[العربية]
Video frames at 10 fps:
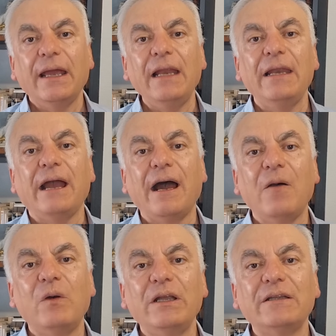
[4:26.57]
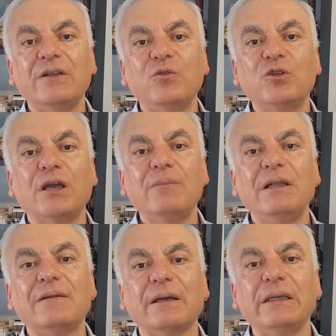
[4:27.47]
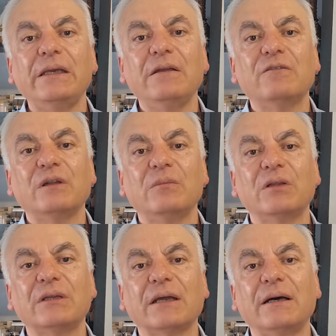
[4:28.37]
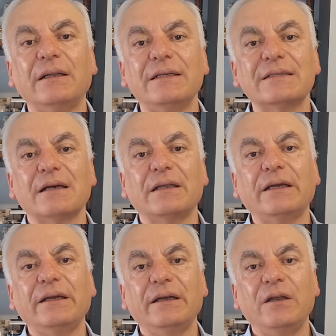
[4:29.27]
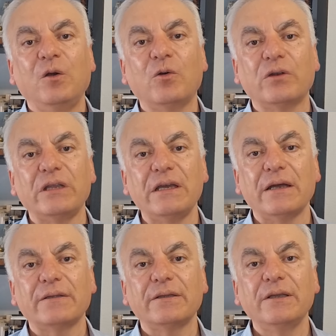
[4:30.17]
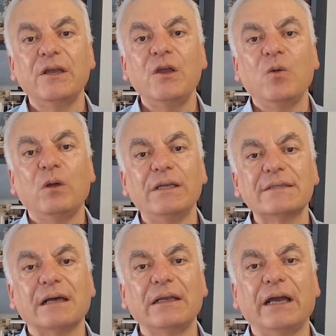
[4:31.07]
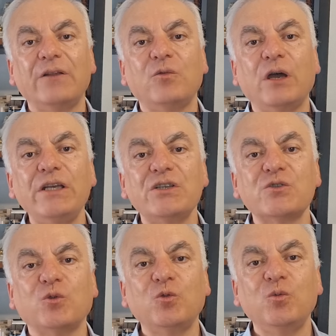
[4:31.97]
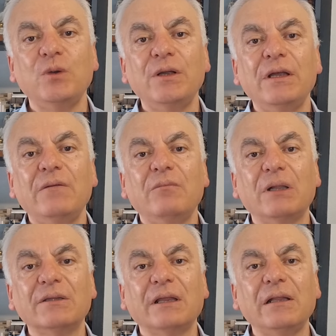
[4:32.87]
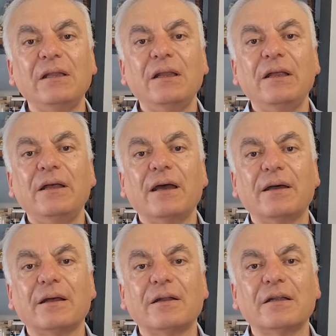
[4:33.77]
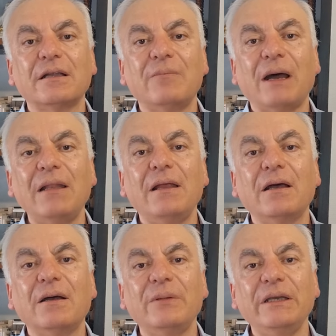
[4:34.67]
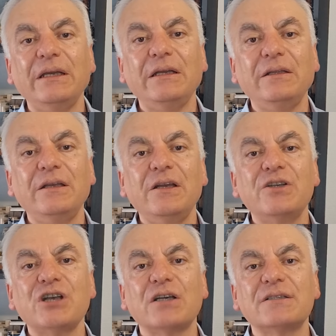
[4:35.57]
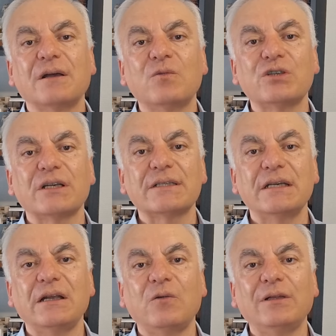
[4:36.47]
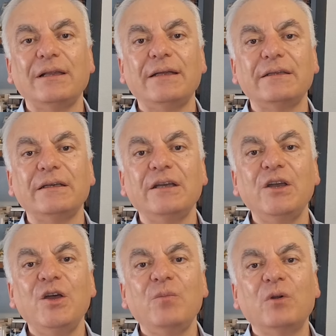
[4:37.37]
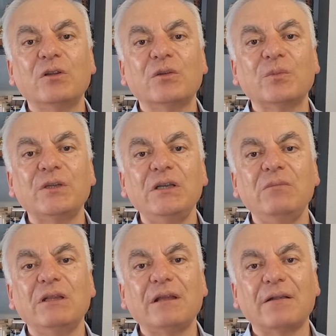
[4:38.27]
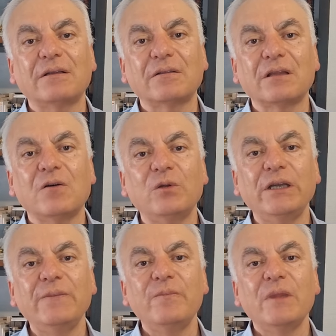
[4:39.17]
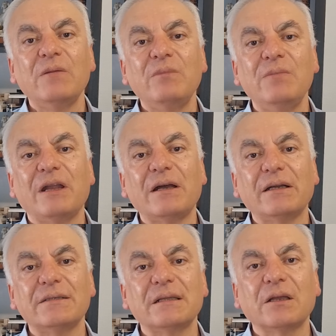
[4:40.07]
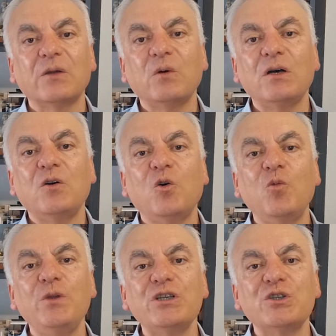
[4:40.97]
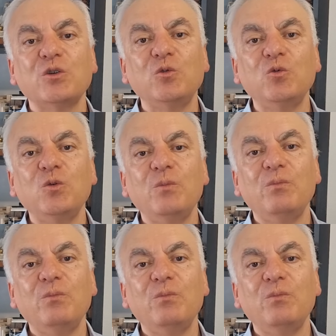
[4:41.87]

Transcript: اللي حاولت أنه تعمل تغيير في المنطقة لصالح الحريات ولصالح أنه هاي الشعوب ما تضل قراراتها معلقة بإيد شخص أو شخصين أو ثلاثة مرتبطين من تحت الطاولة بمراكز القوى وبيشتغلوا